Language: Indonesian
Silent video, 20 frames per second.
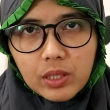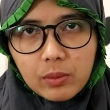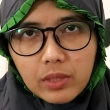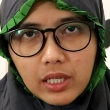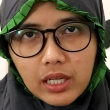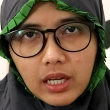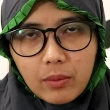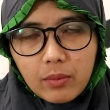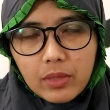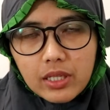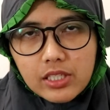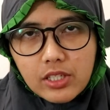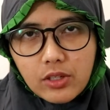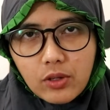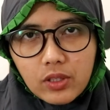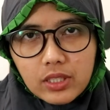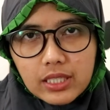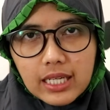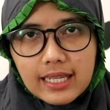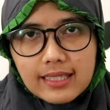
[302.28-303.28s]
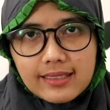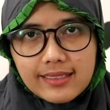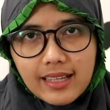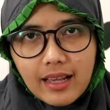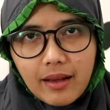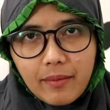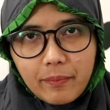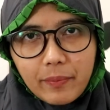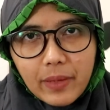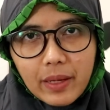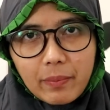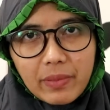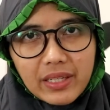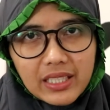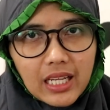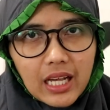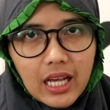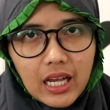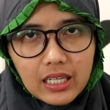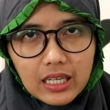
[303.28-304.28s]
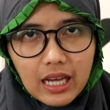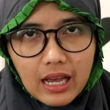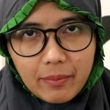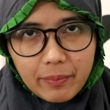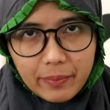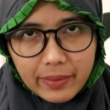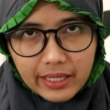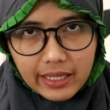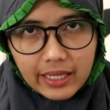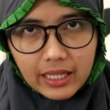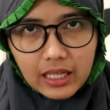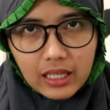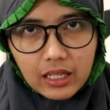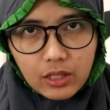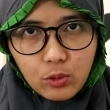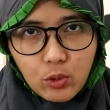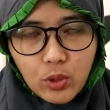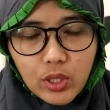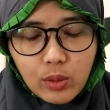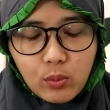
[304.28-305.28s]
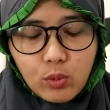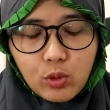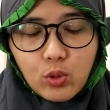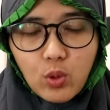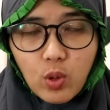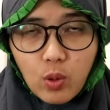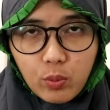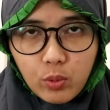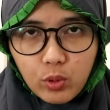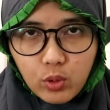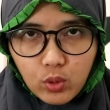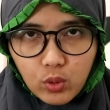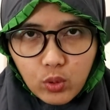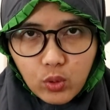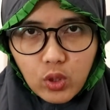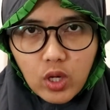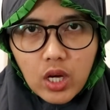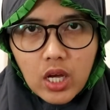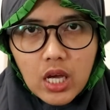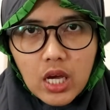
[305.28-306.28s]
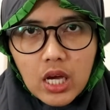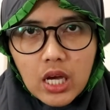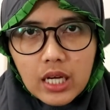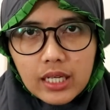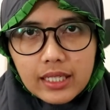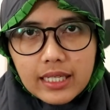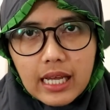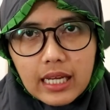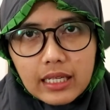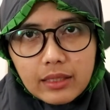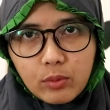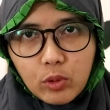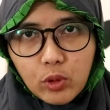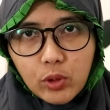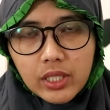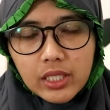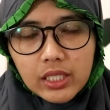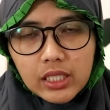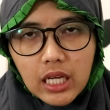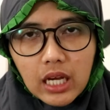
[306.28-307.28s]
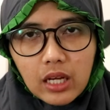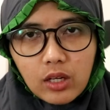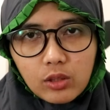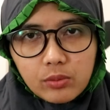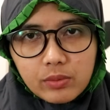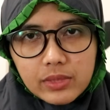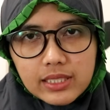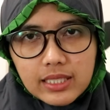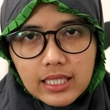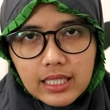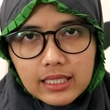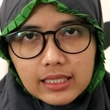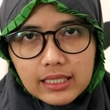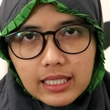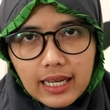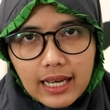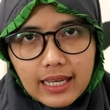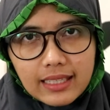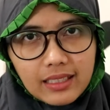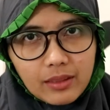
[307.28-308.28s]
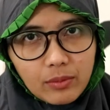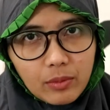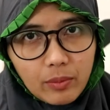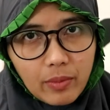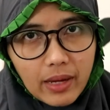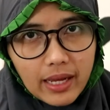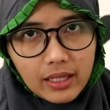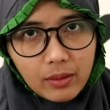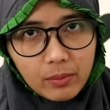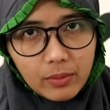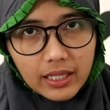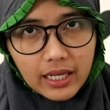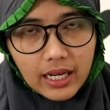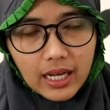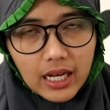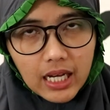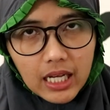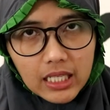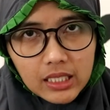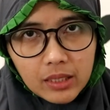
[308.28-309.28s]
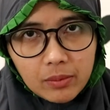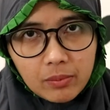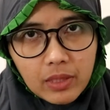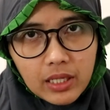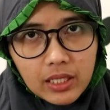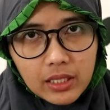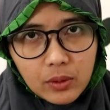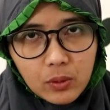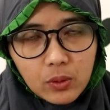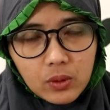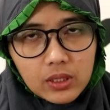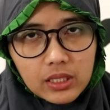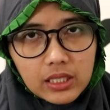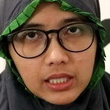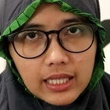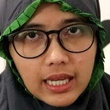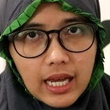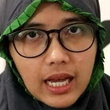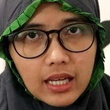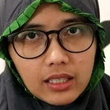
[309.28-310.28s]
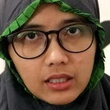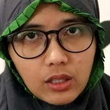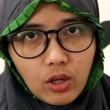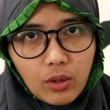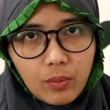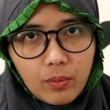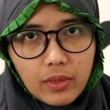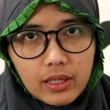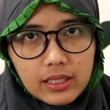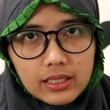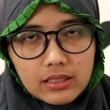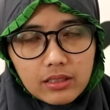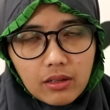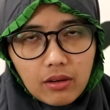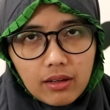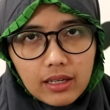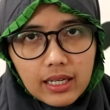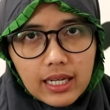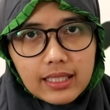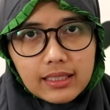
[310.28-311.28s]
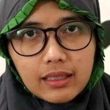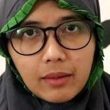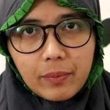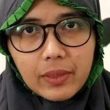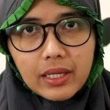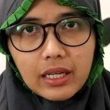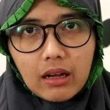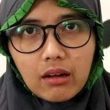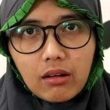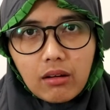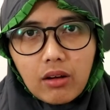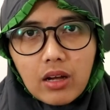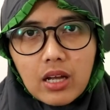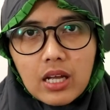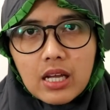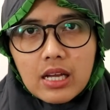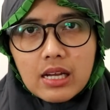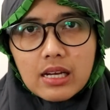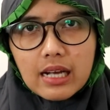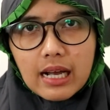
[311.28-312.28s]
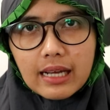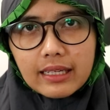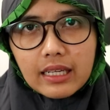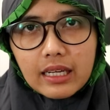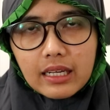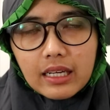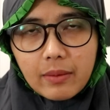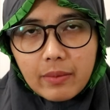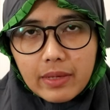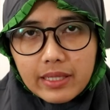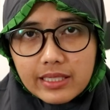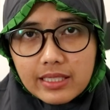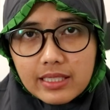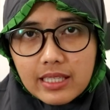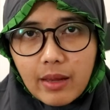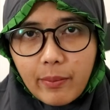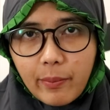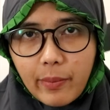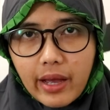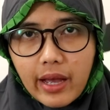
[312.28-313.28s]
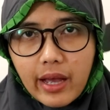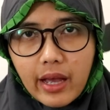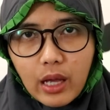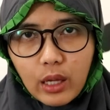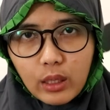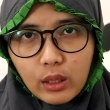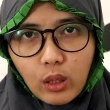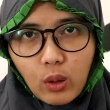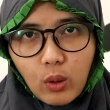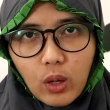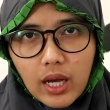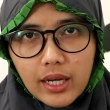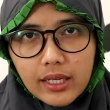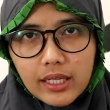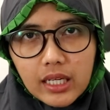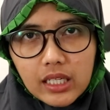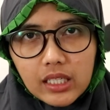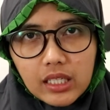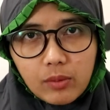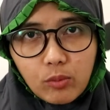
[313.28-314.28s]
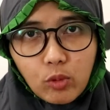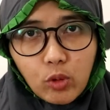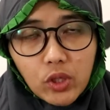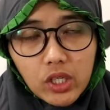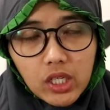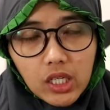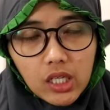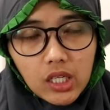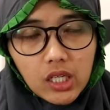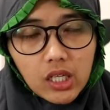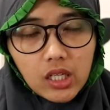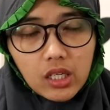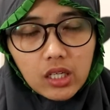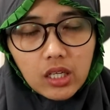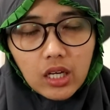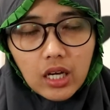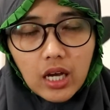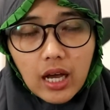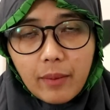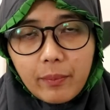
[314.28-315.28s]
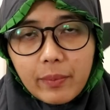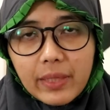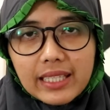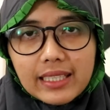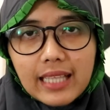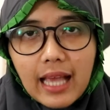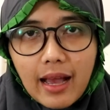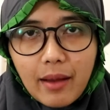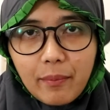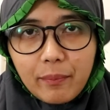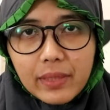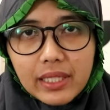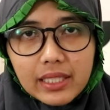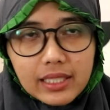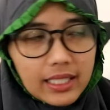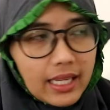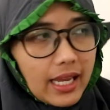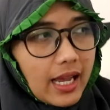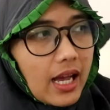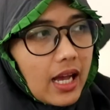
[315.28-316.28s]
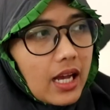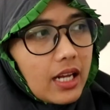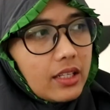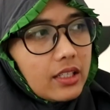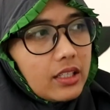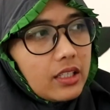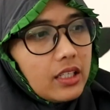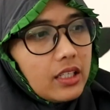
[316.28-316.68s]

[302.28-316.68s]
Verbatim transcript: dan mereka belajar online sampai pertengahan April 2020. Dan mungkin kalau misalnya keadaan membaik mereka akan kembali kuliah atau kembali sekolah, tapi kalau keadaannya masih sama atau keadaannya mungkin amit-amit ya,